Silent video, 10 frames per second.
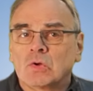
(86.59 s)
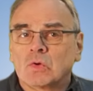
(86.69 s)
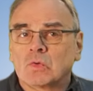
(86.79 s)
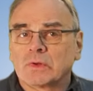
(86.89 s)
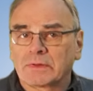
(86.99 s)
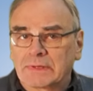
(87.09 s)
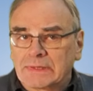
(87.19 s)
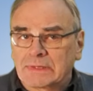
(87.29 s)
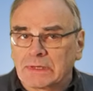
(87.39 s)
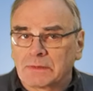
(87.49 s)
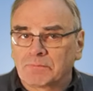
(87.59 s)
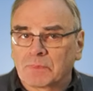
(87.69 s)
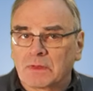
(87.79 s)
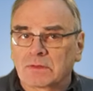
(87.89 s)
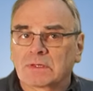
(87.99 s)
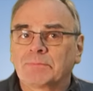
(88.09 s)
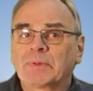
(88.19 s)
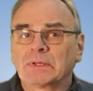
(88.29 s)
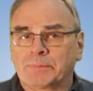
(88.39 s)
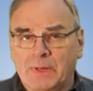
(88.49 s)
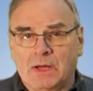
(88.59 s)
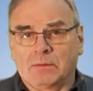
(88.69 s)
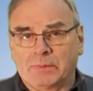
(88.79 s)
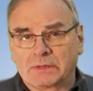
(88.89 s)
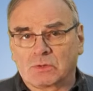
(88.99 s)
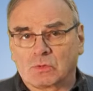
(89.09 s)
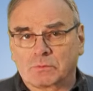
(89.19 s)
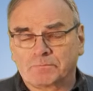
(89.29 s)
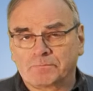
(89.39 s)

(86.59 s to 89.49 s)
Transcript: und das dritte ist die Bildbearbeitung.